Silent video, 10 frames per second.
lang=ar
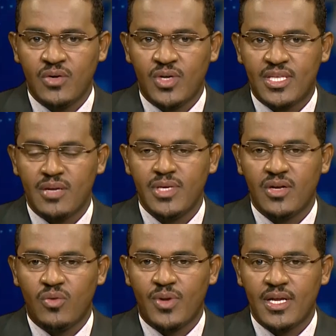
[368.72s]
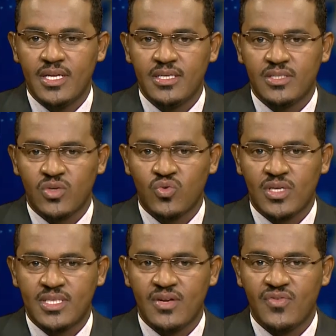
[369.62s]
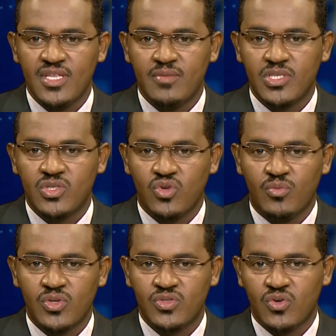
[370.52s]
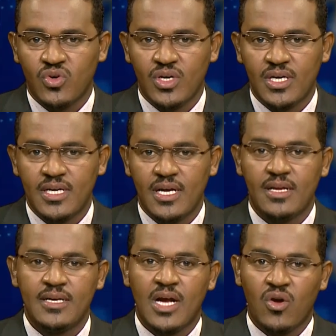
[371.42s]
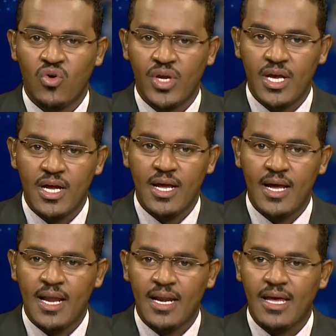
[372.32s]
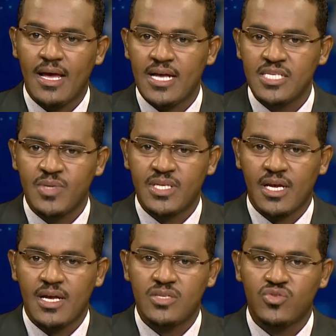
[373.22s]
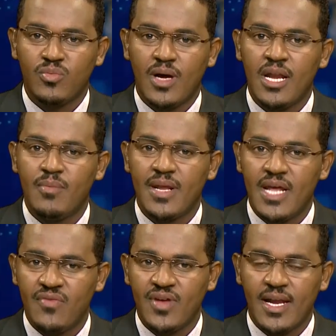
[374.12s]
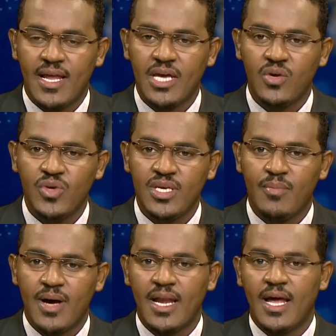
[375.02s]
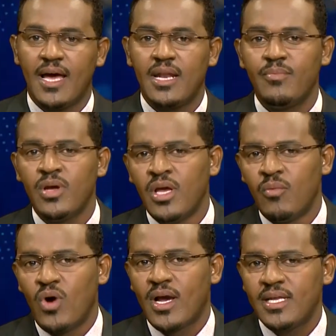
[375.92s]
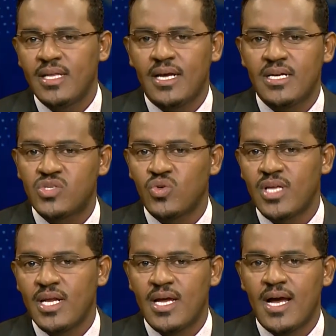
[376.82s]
والتنمية العمرانية ضرورة تنفيذ مشروع بروتوكول ناغويا الخاص بتقاسم المنافع الحيوية مع العالم مؤكدا أن السودان